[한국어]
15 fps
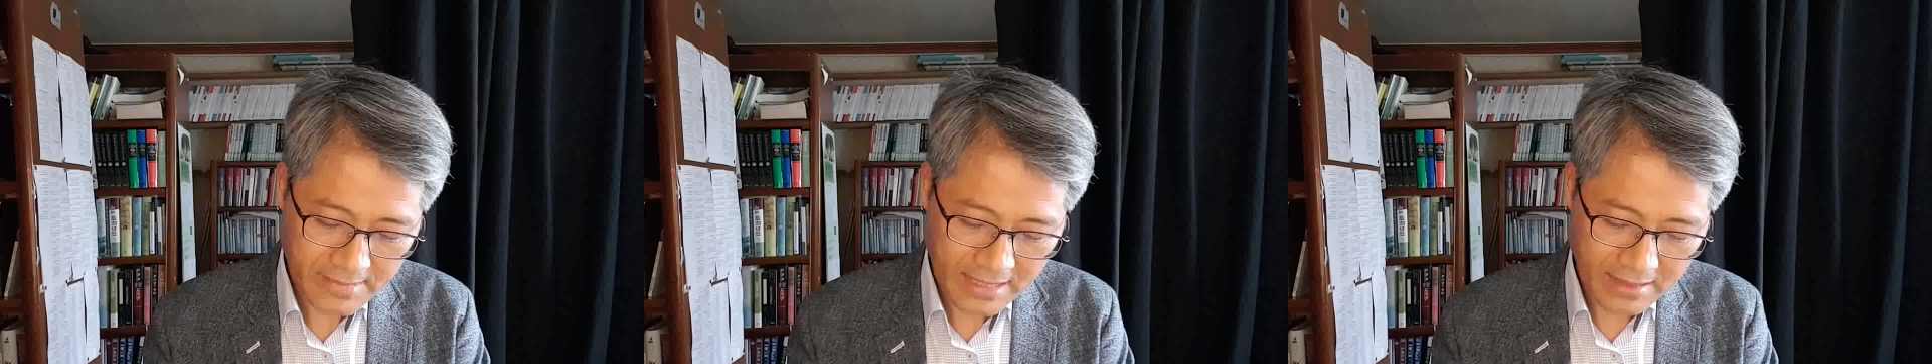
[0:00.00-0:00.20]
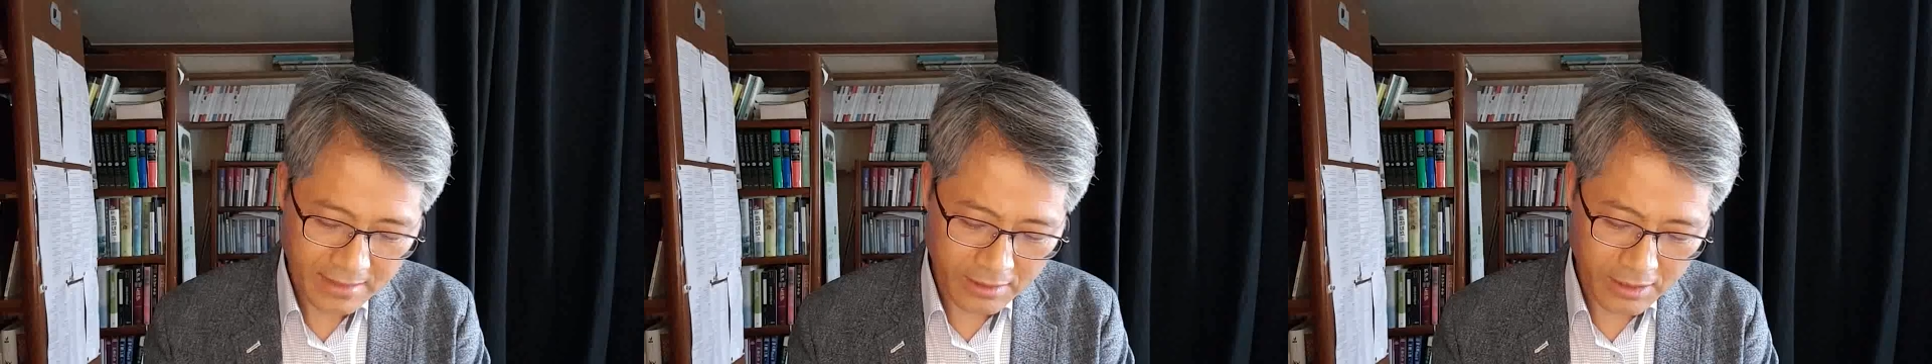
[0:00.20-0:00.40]

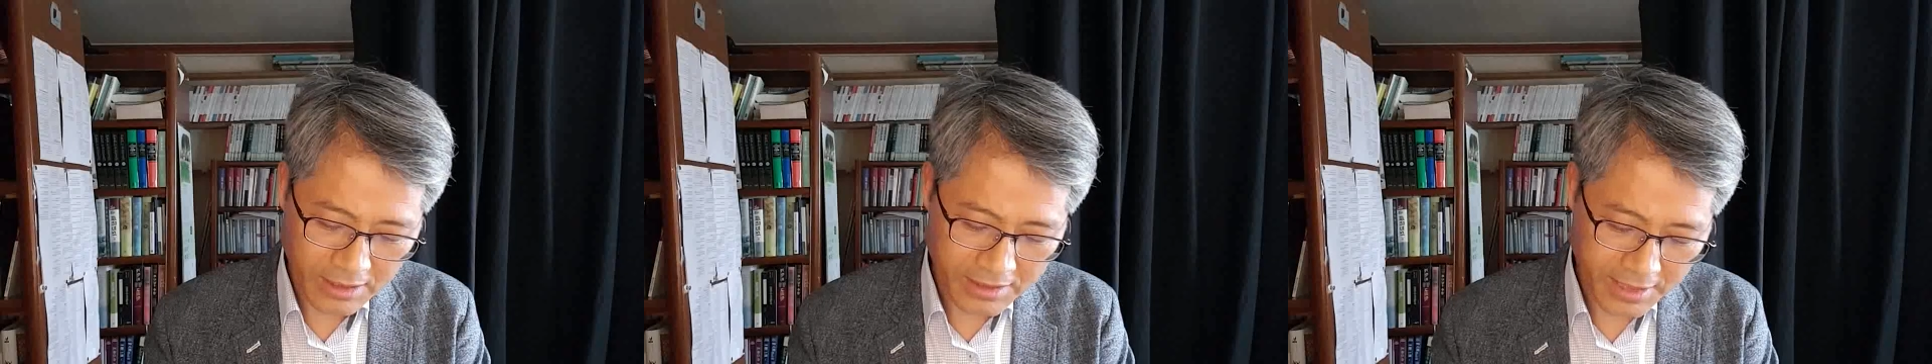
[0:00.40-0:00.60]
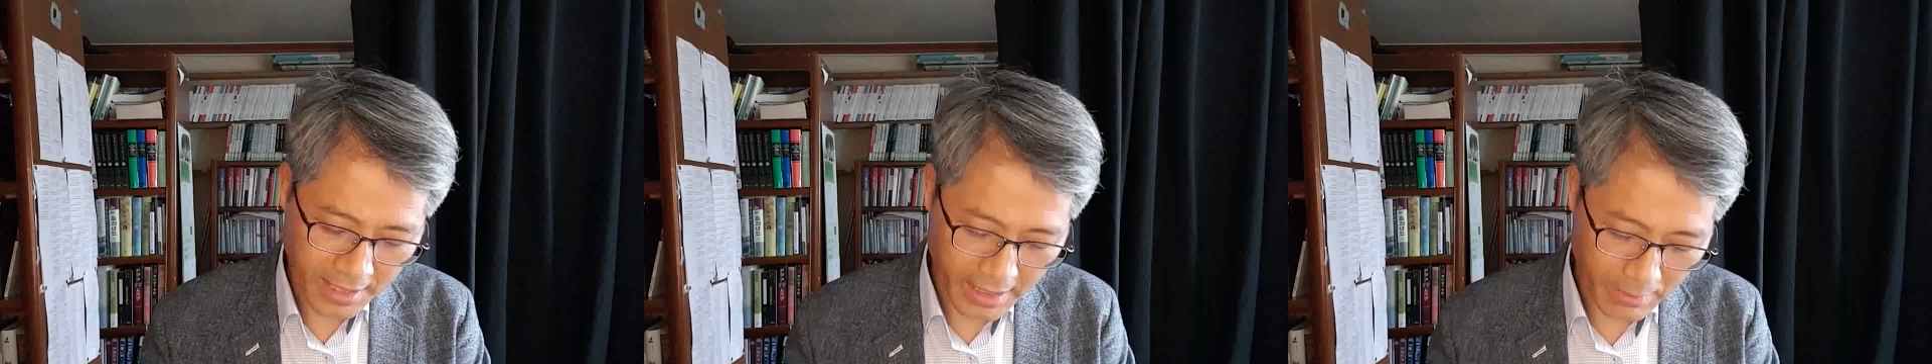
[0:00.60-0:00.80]
그,
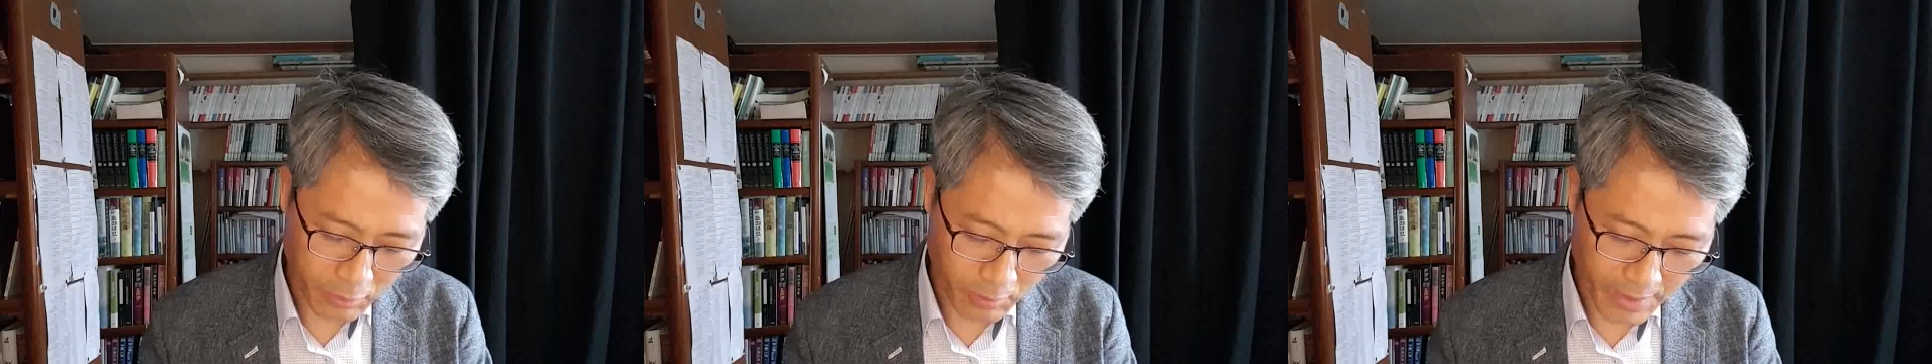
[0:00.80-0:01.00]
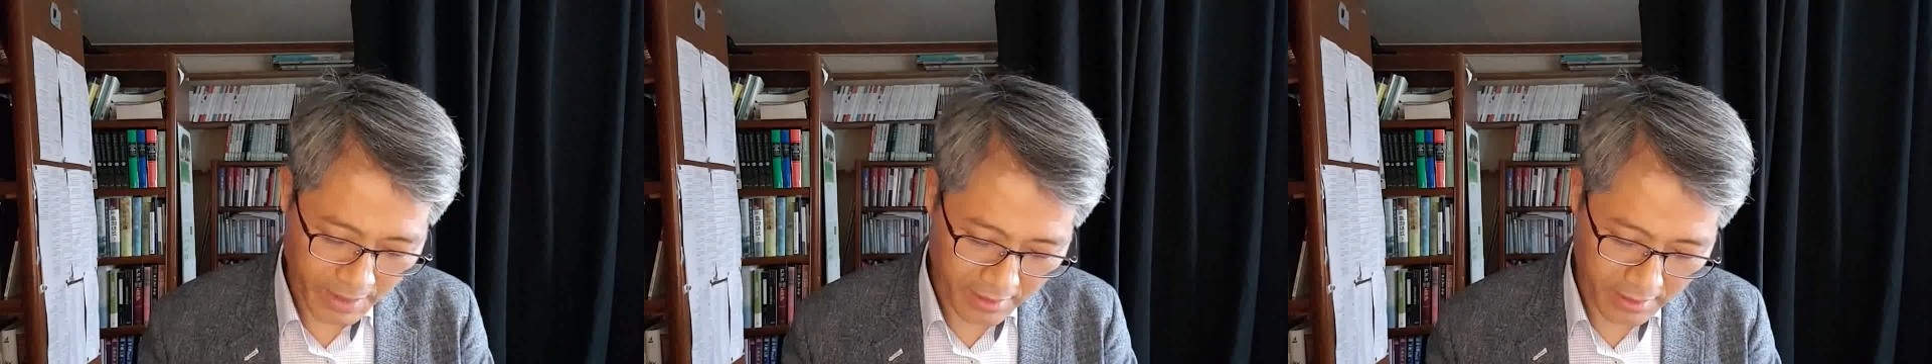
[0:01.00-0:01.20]
책에
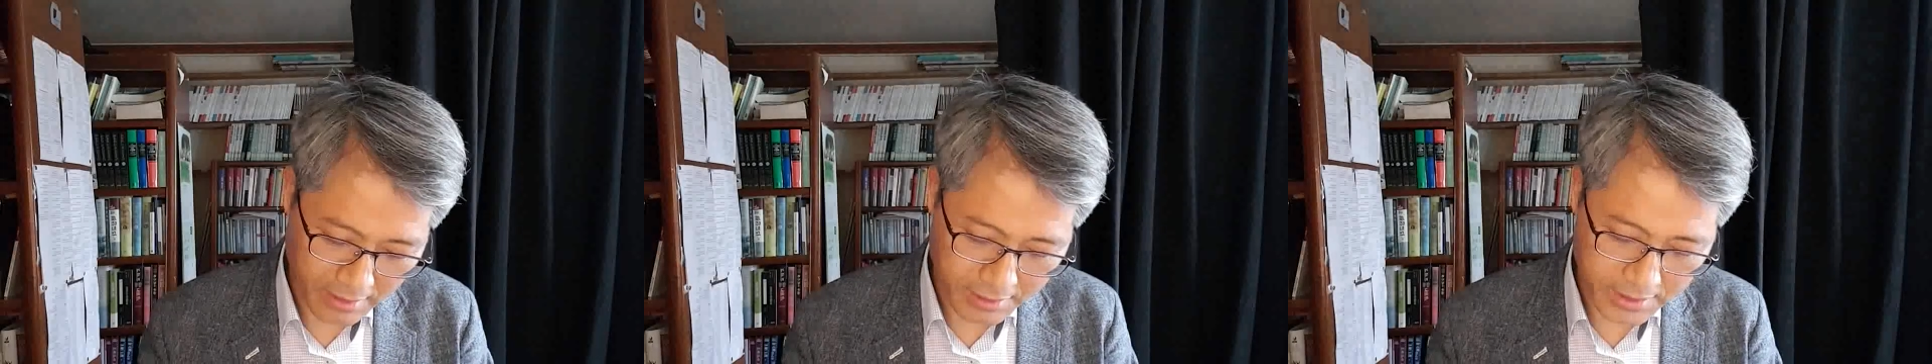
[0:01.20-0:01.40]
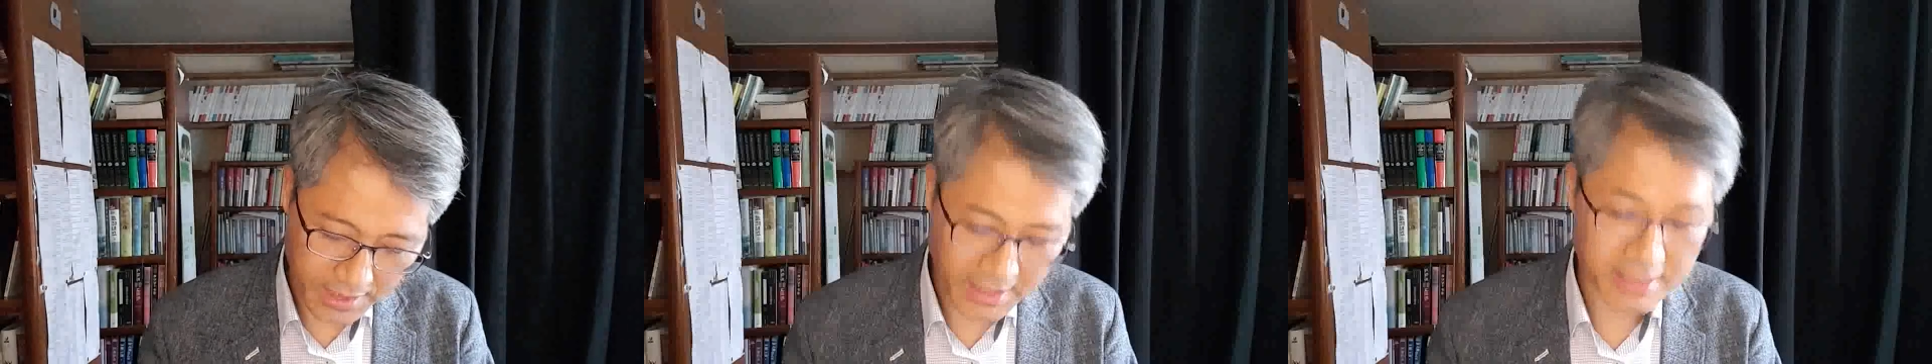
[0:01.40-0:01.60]

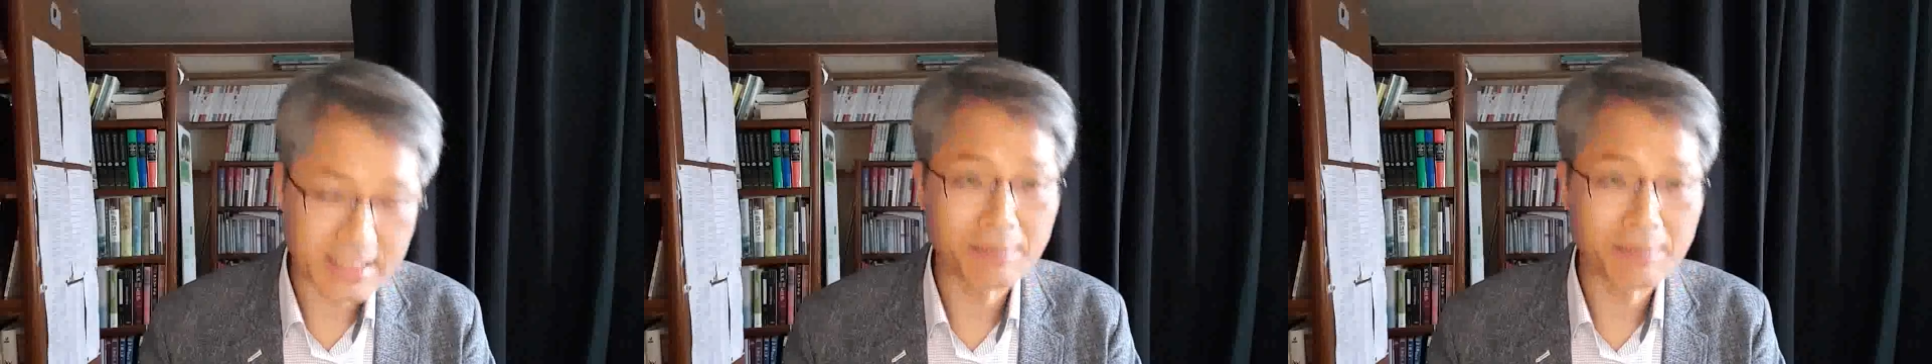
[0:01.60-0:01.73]
보면은 책의